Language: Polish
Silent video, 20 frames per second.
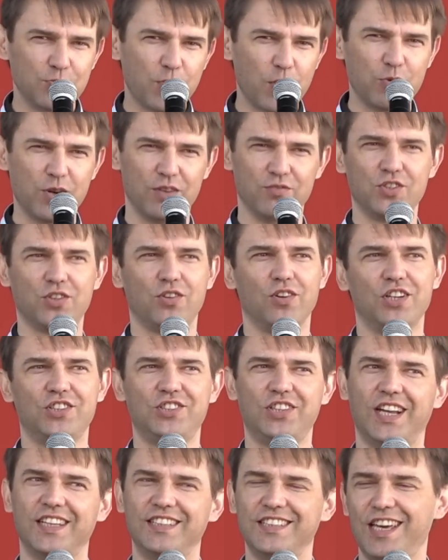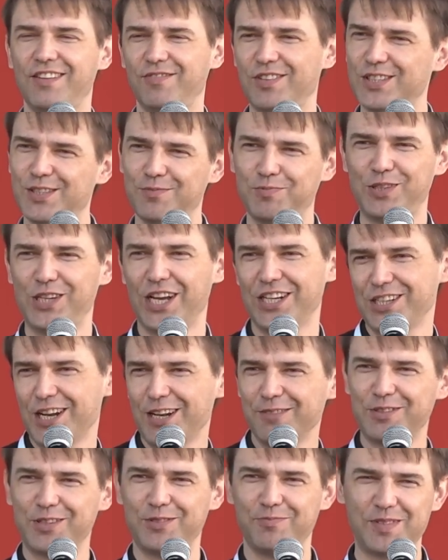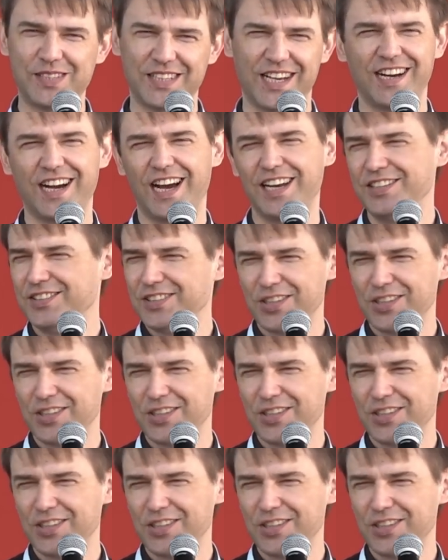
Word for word: bo byłem w szkole średniej, więc z przyjacielem żeśmy skakali,